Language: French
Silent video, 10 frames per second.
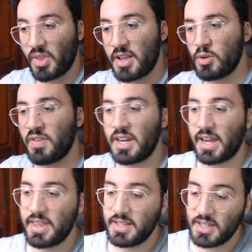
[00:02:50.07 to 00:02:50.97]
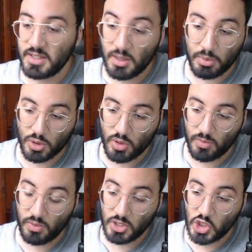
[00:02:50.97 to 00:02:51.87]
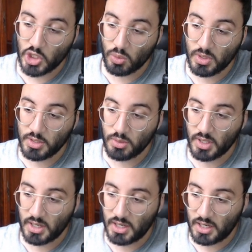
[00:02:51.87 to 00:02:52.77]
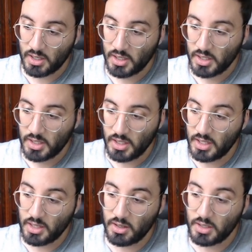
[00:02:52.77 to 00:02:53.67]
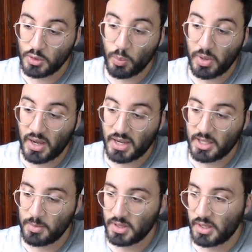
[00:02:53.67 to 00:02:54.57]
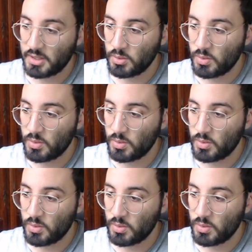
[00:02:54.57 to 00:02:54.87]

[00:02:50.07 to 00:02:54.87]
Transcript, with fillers: Ici on va la réinitialiser parce que comme vous voyez j'ai déjà toutes les ultra rares et euh, les super rares qui m'intéressent.